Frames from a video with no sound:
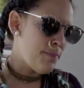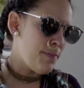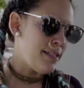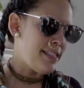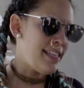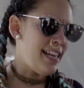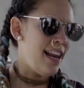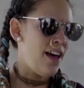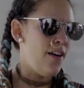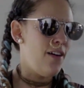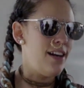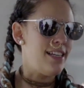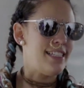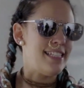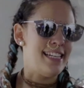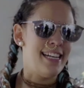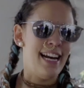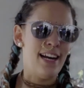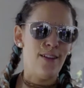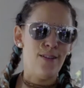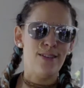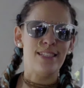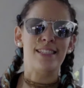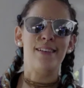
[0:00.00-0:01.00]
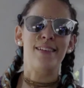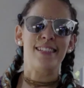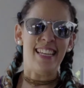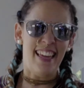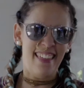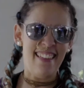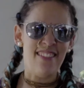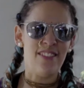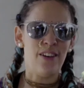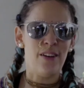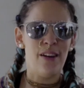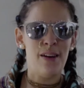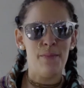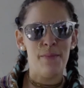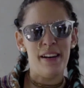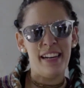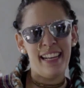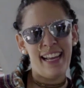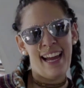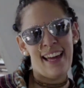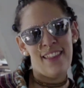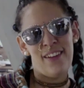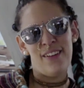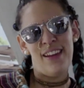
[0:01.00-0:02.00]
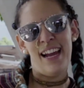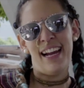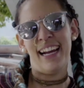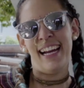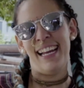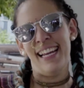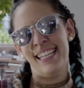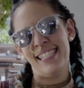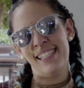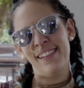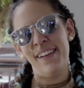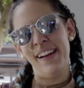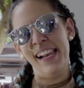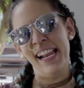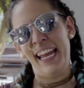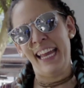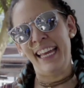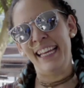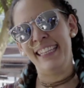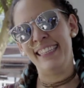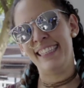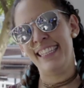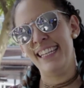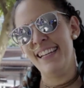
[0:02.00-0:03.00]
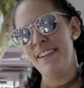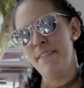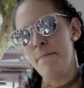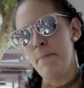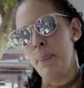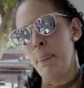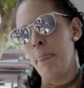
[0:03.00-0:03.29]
para este lado del escenario y estabas adentro del mercado y acá ya estaba la gente